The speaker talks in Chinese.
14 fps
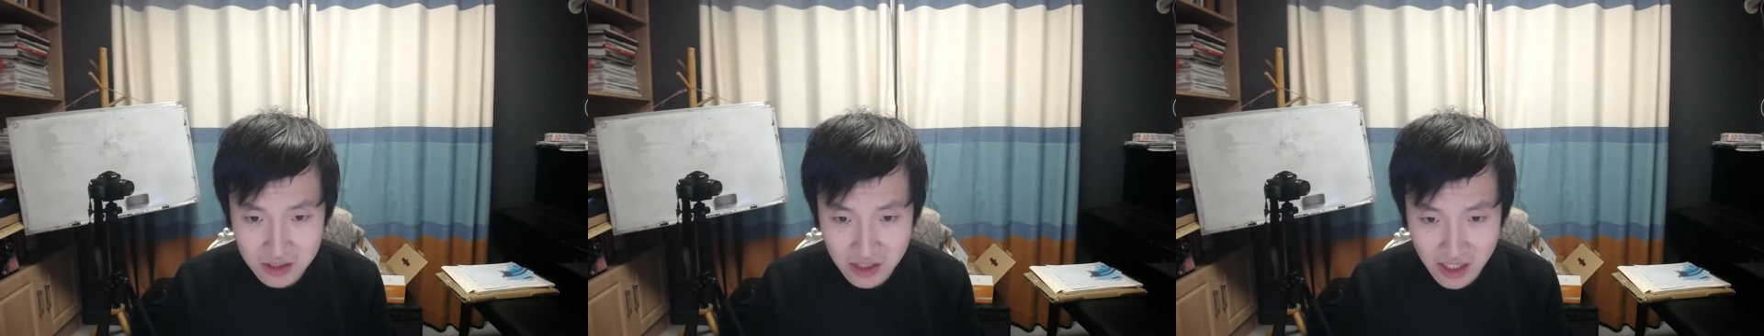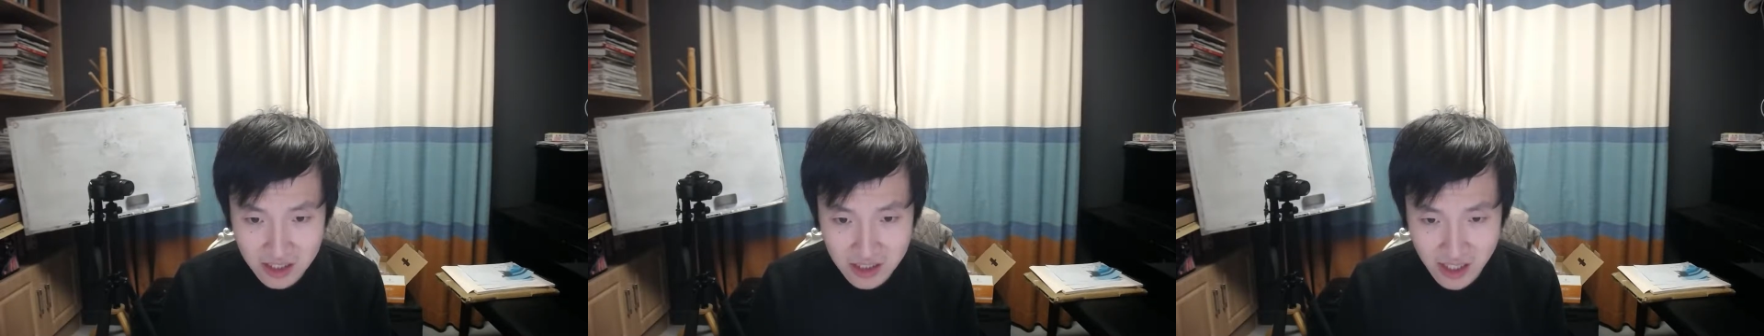
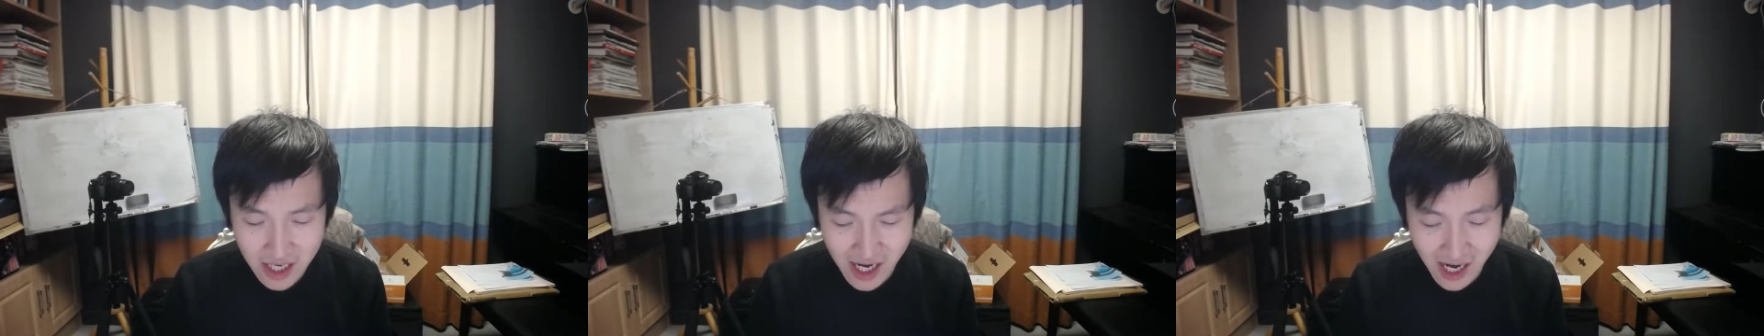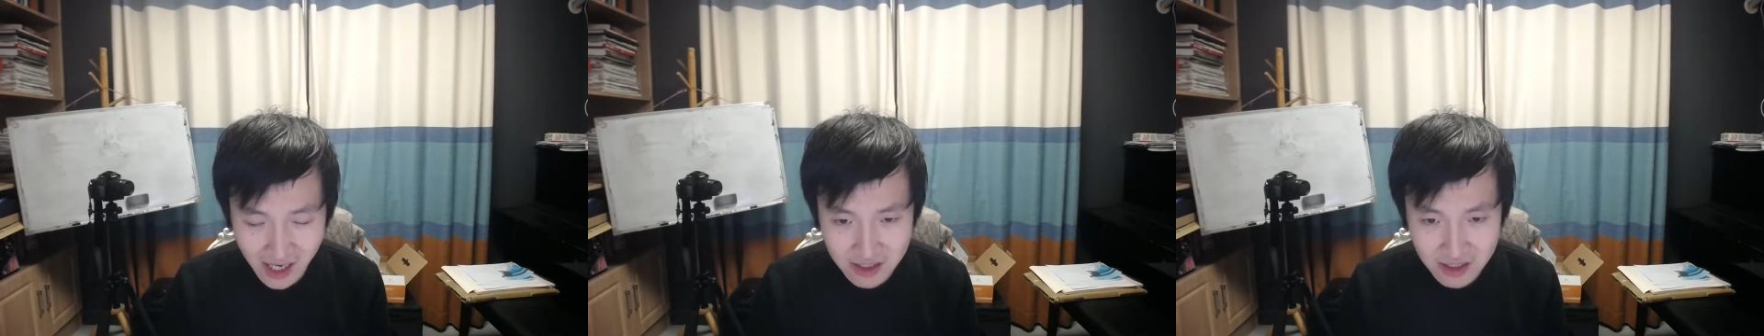盯着你
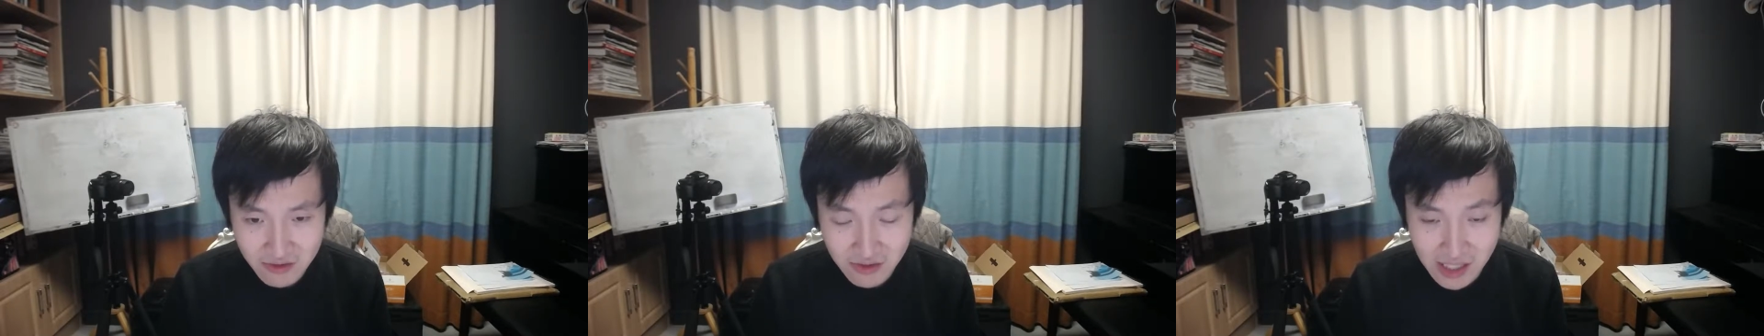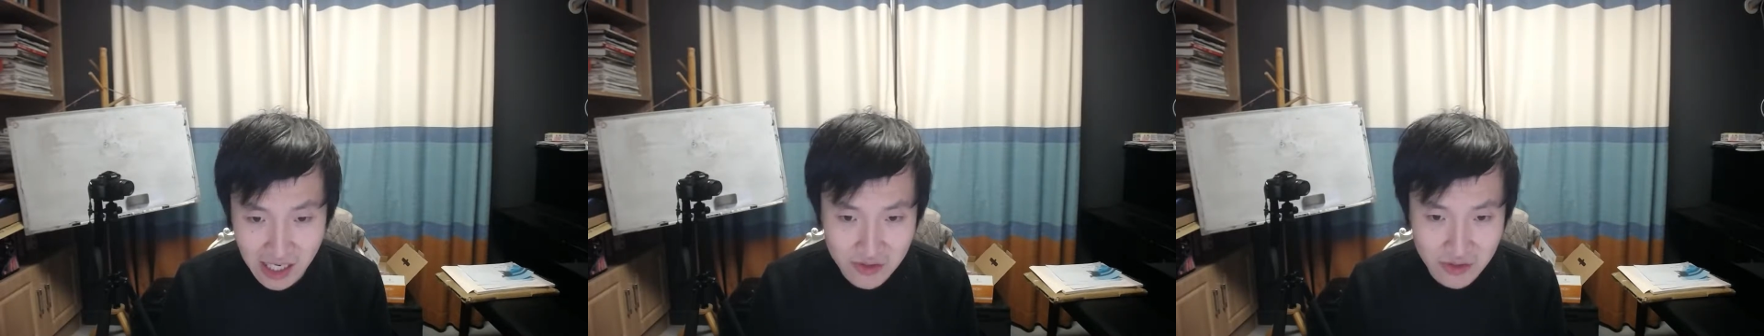看，那种
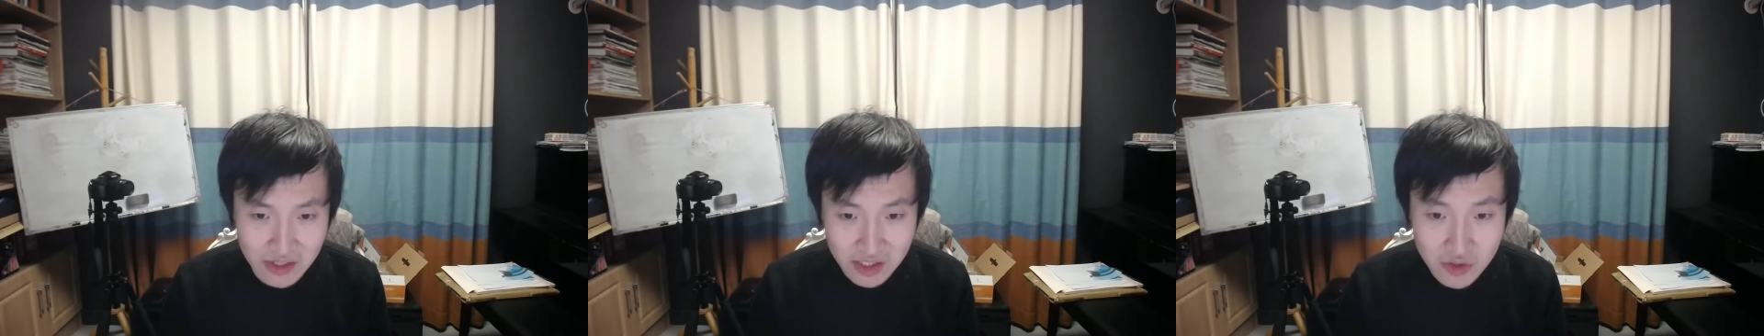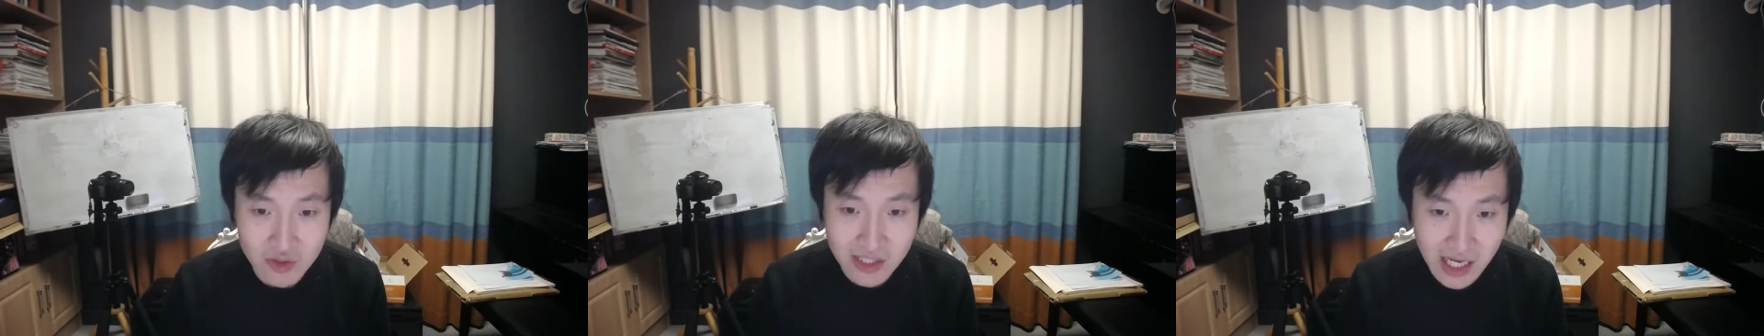感觉就
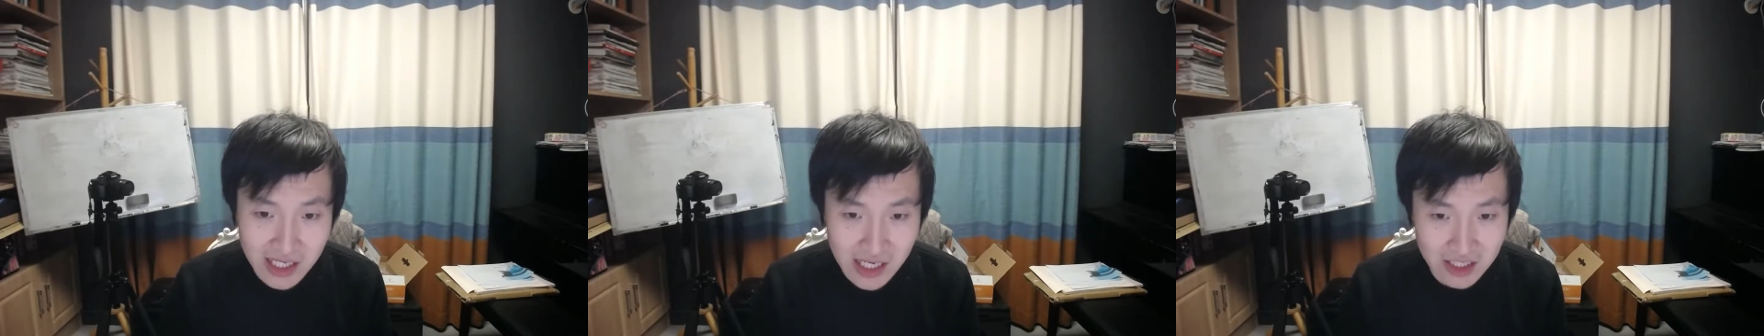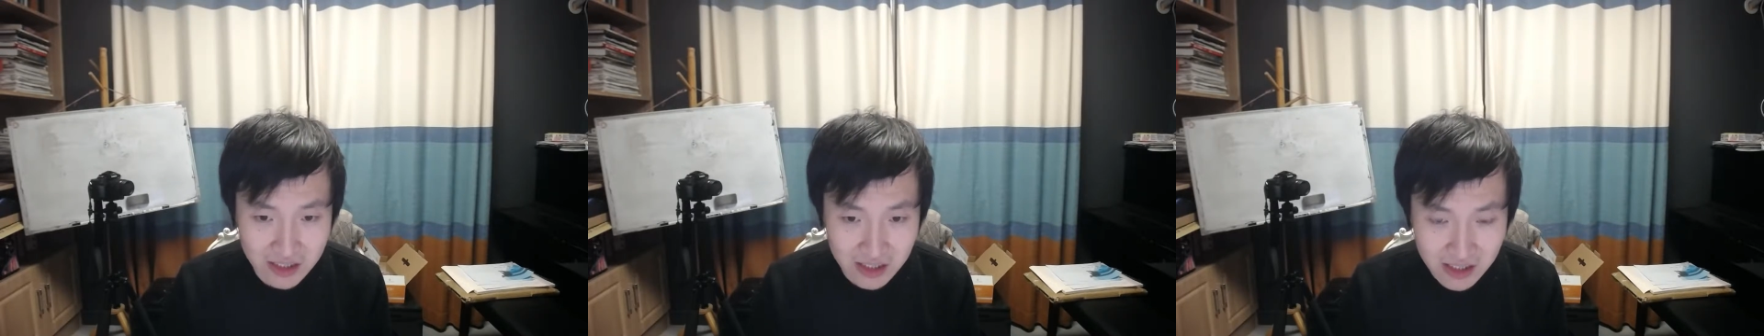是大
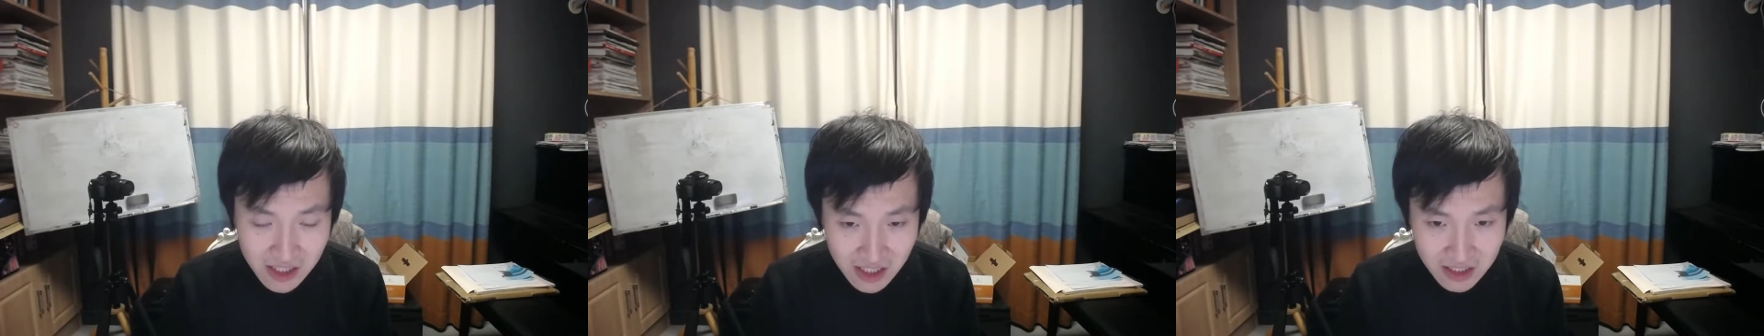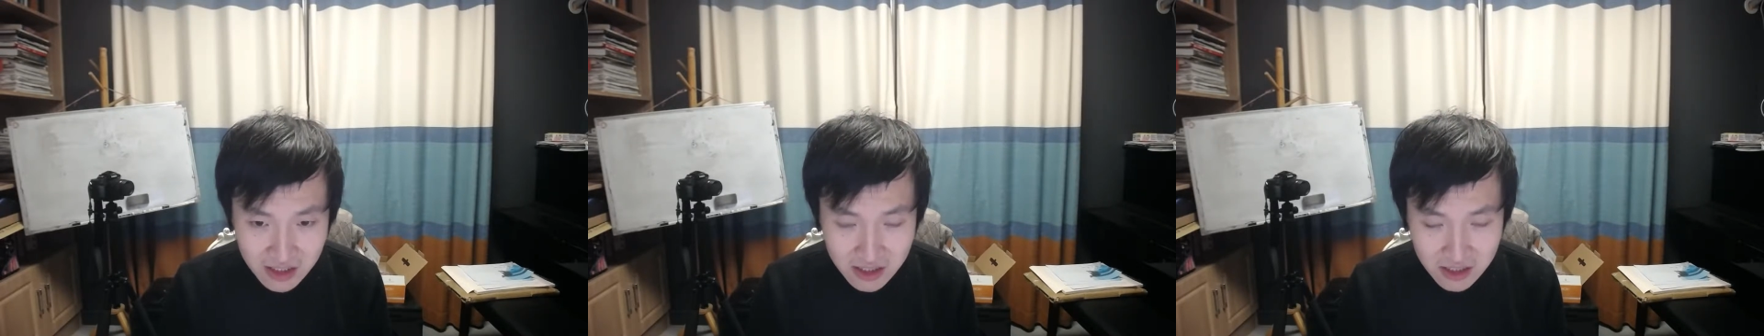他者的
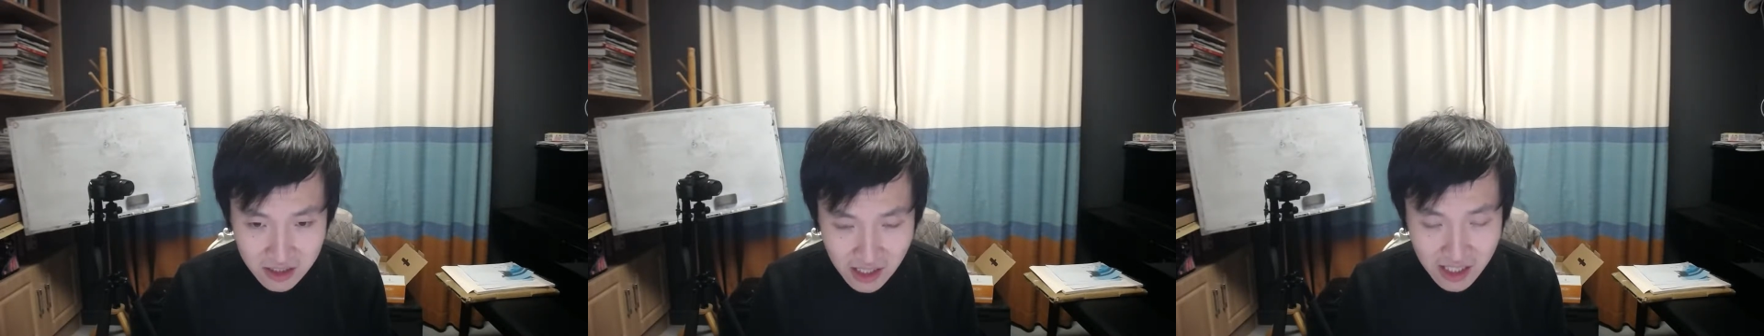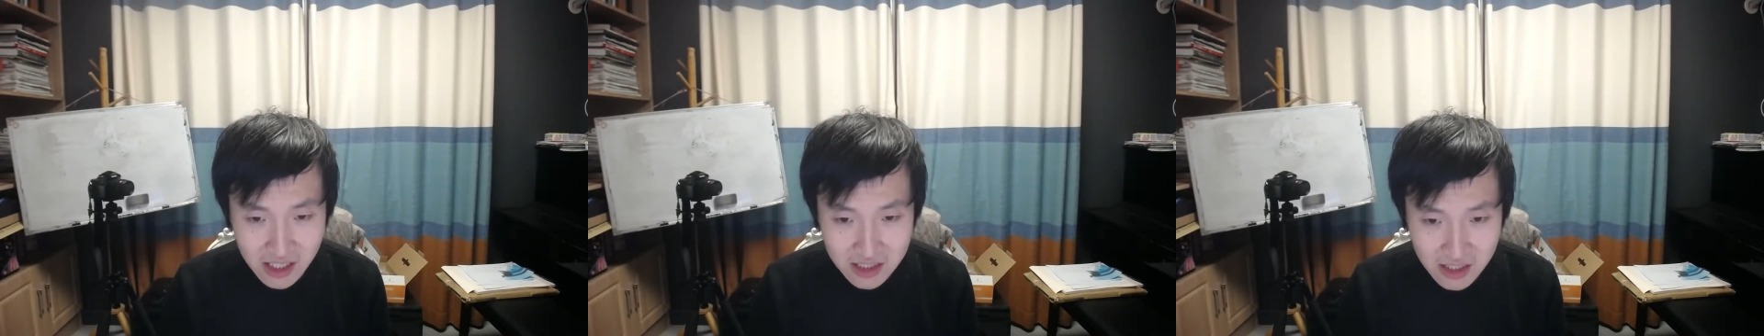凝视。大
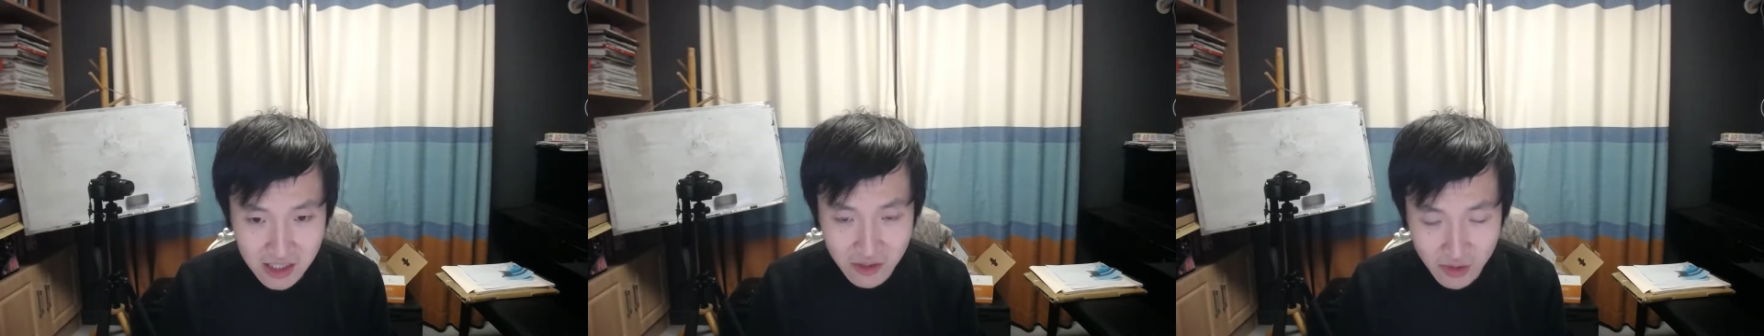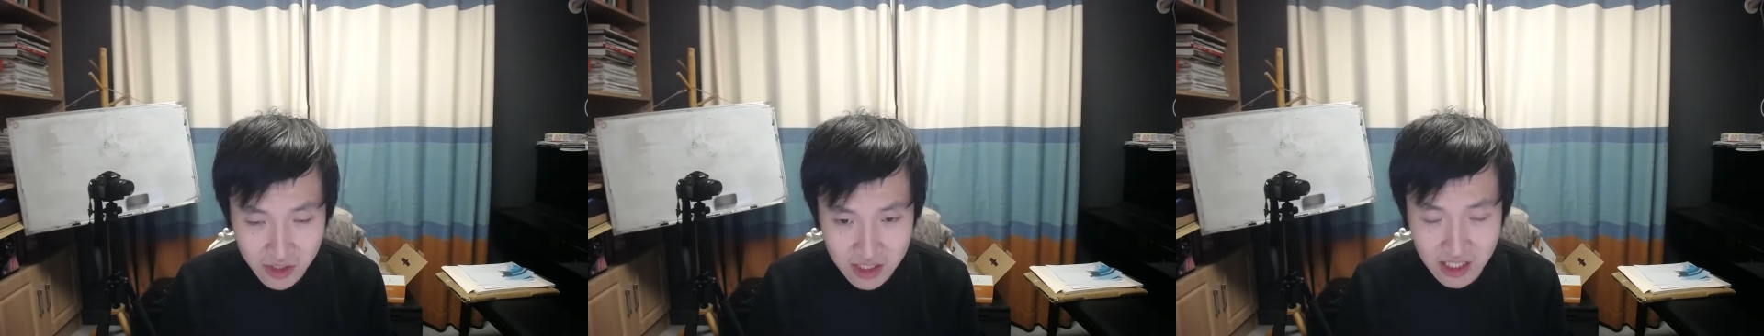他者也
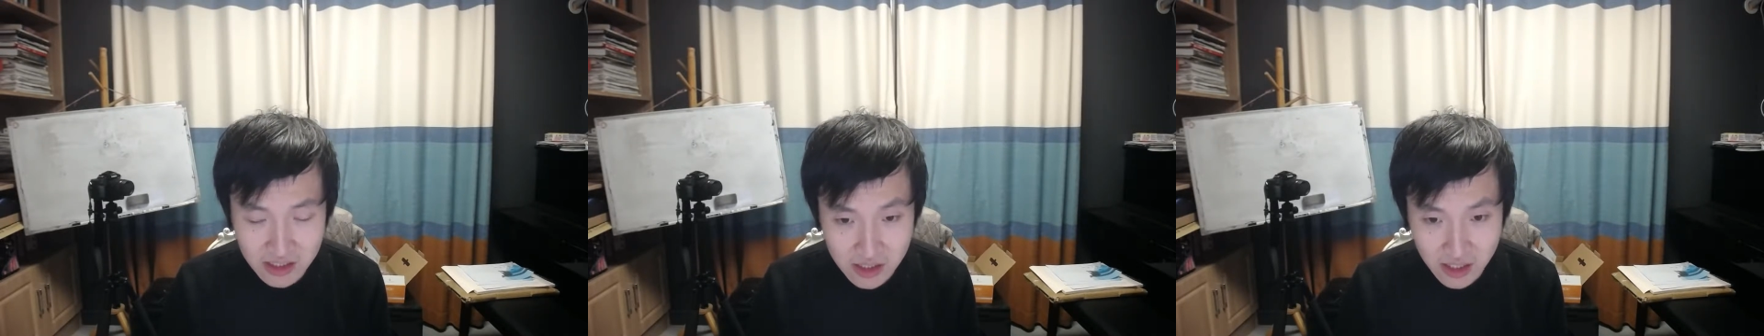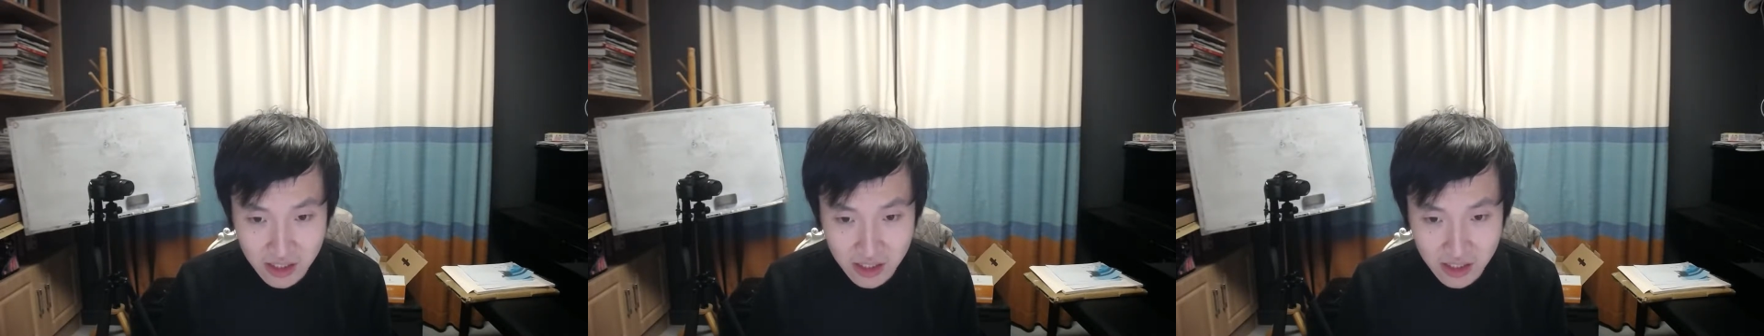会产生凝